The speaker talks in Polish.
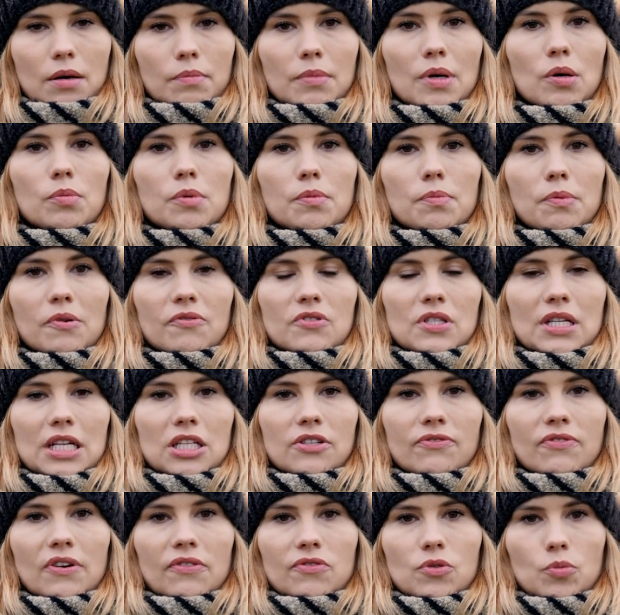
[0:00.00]
Miałby
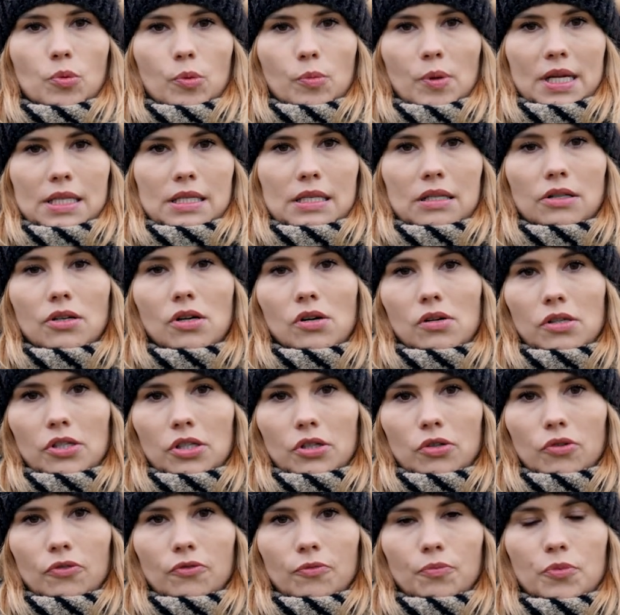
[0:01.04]
powstać we współpracy
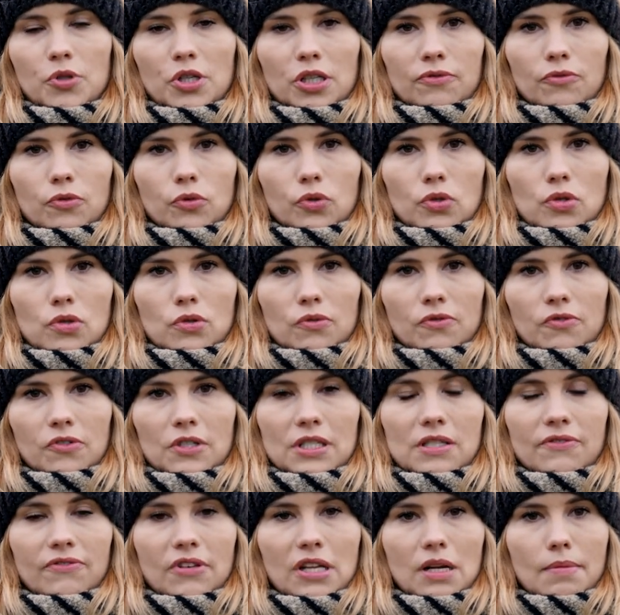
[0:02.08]
rolników, przetwórców
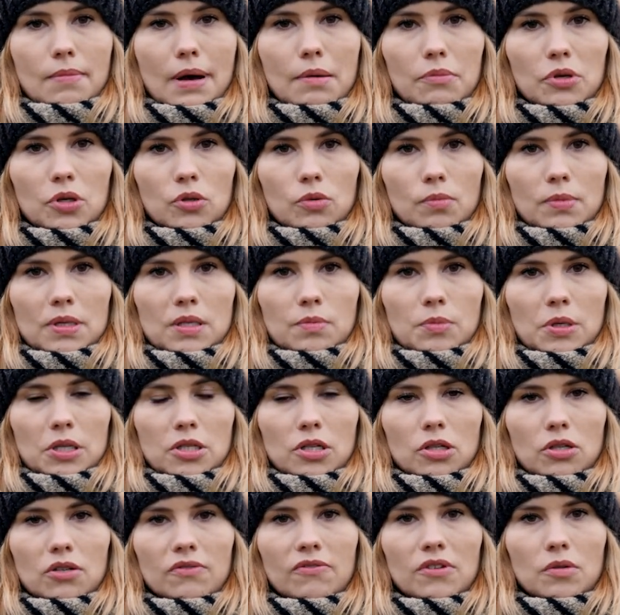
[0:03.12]
z firmami
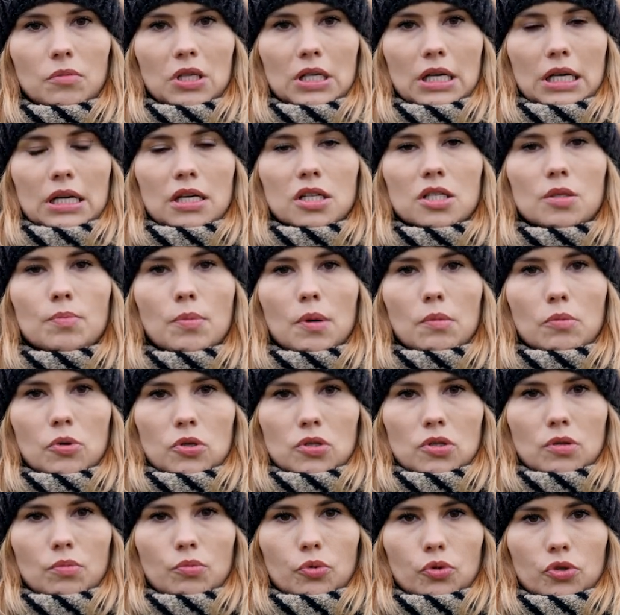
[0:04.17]
ubezpieczeniowymi z
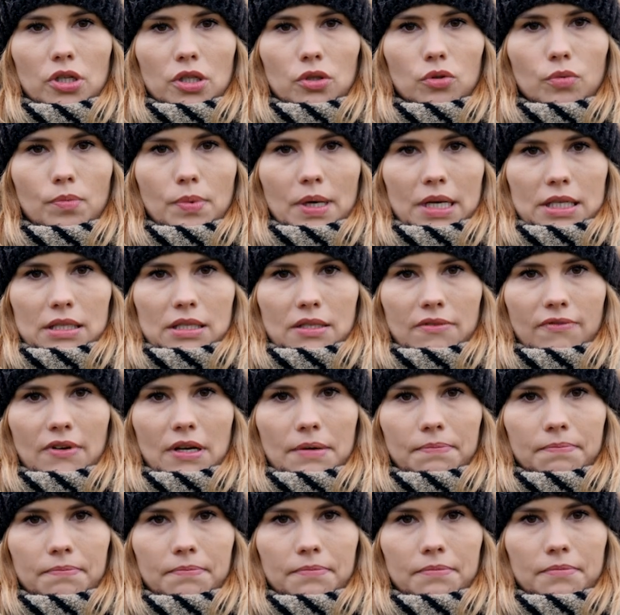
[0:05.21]
pomocą budżetu
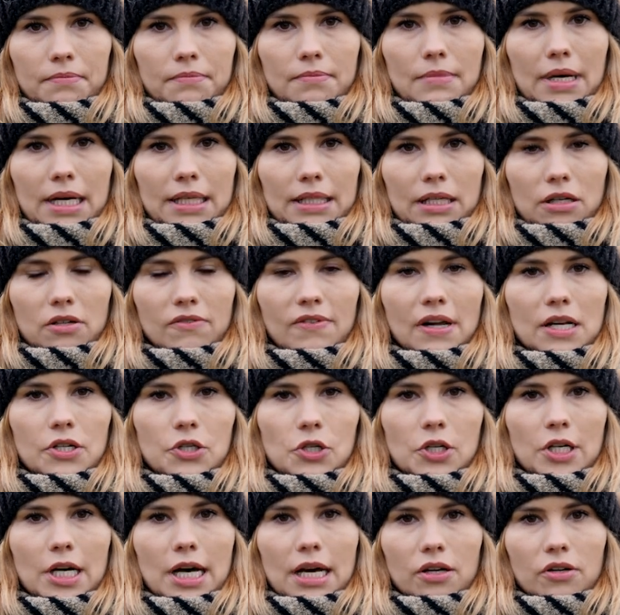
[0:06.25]
państwa. Magda
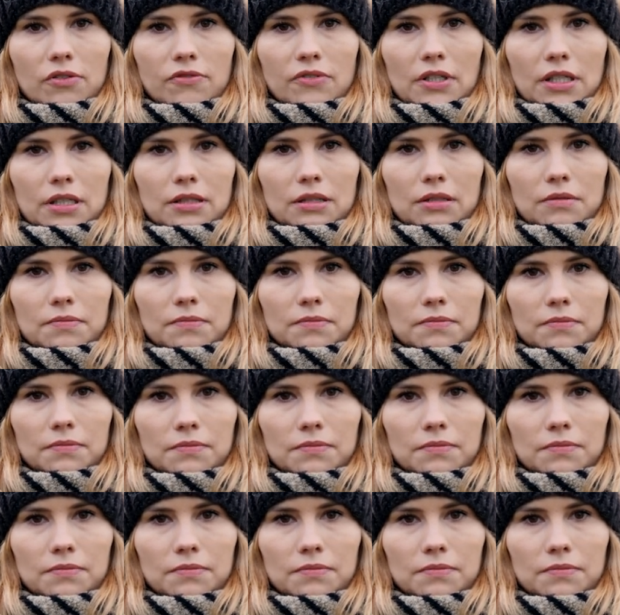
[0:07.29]
Kowalczyk, Agrofakt.